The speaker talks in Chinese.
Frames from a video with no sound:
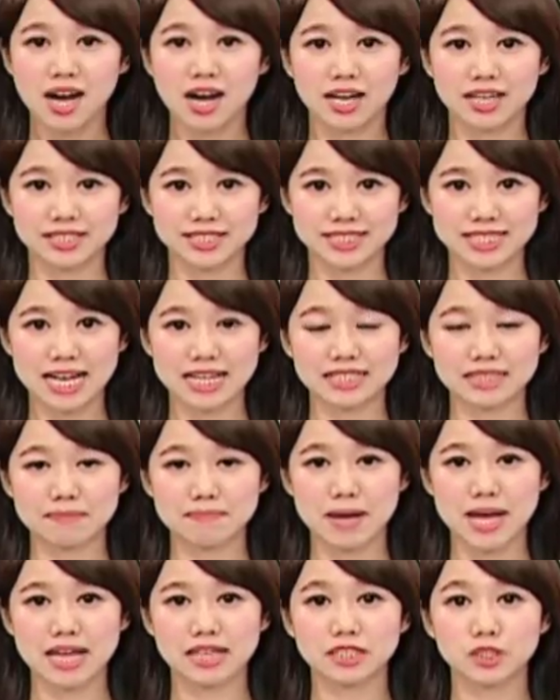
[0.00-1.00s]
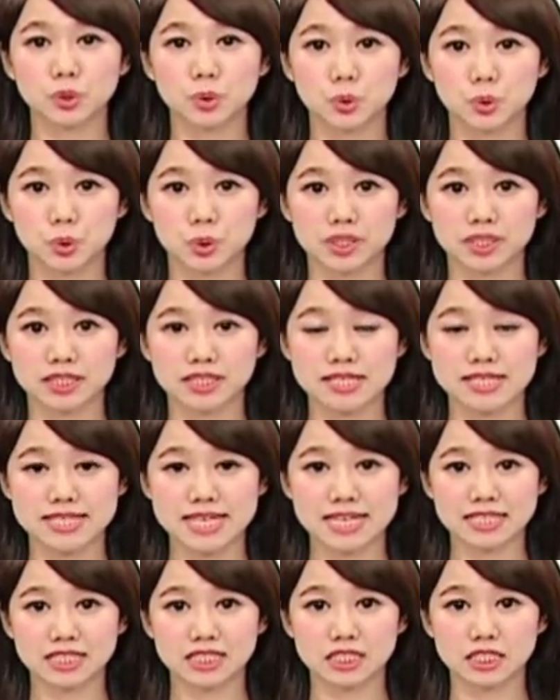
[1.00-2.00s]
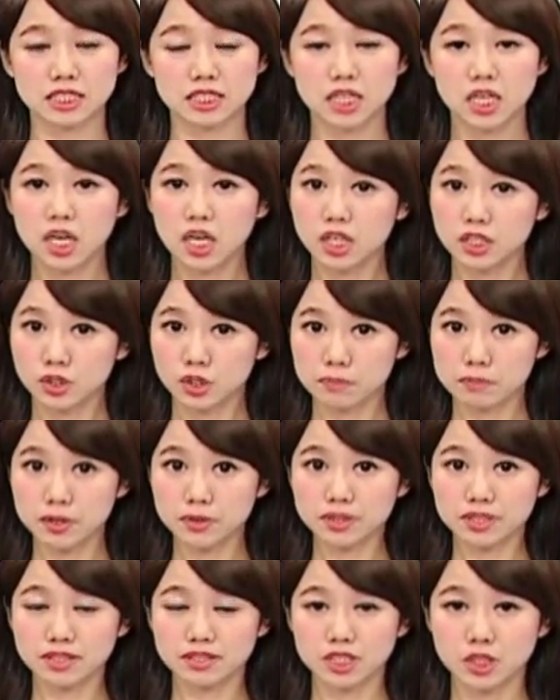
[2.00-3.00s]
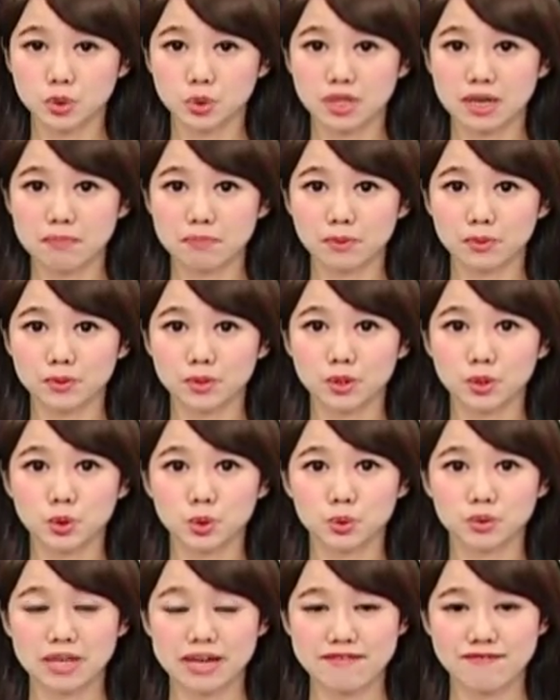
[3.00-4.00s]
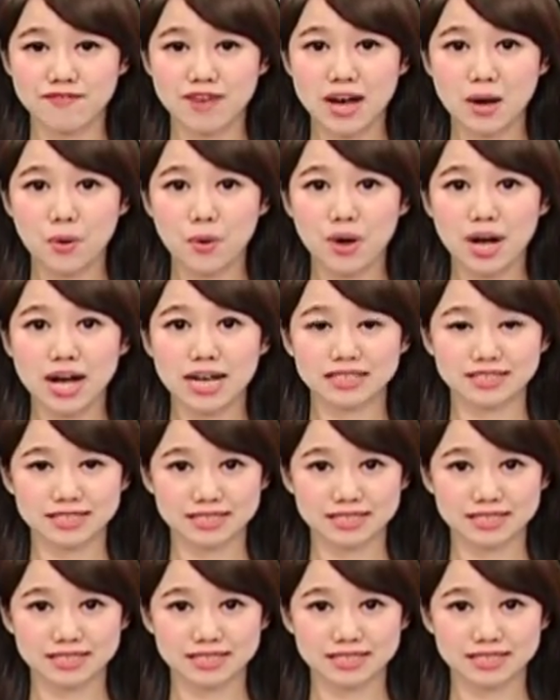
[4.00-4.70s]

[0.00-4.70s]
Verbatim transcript: 而下礼拜利率决议在即，有没有可能川普又出来放话？